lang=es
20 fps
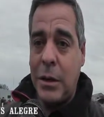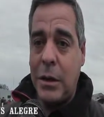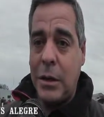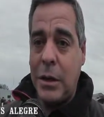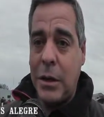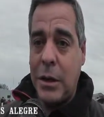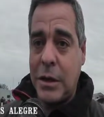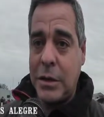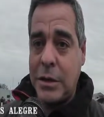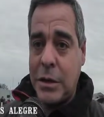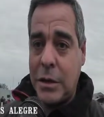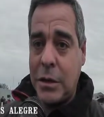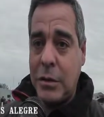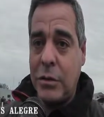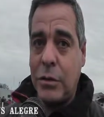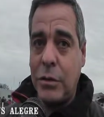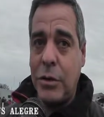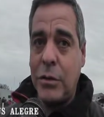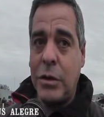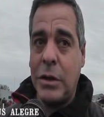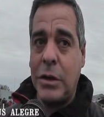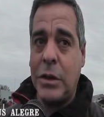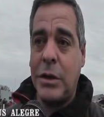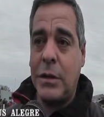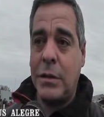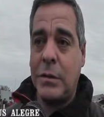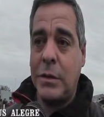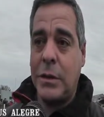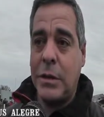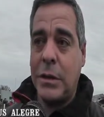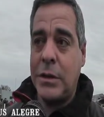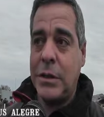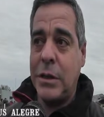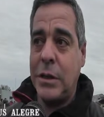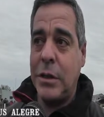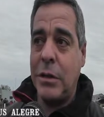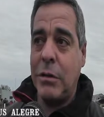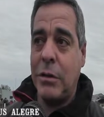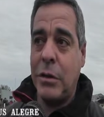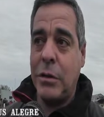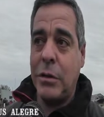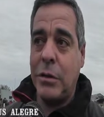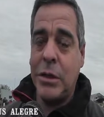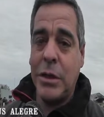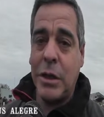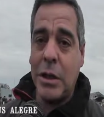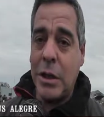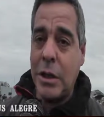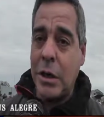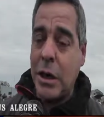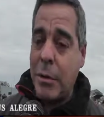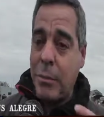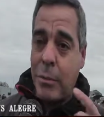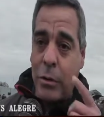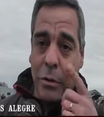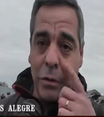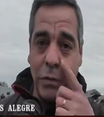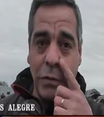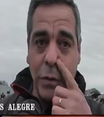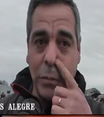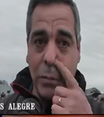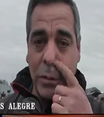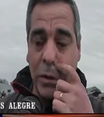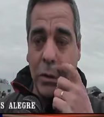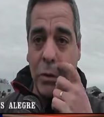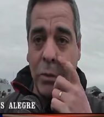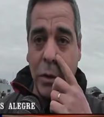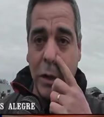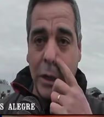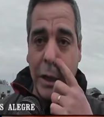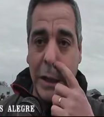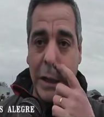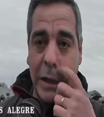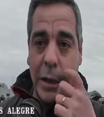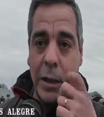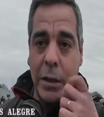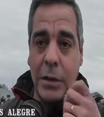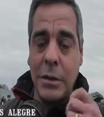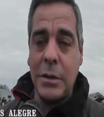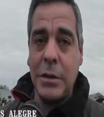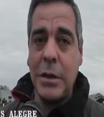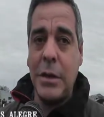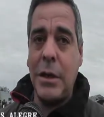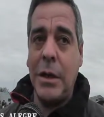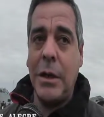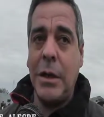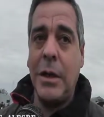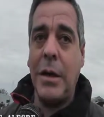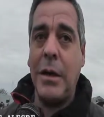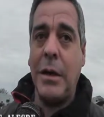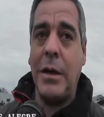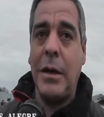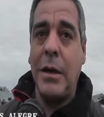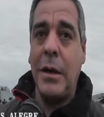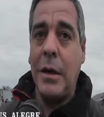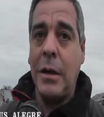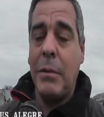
y a San Antonio Este, así que cuando ya tengamos confirmados lugares, eh,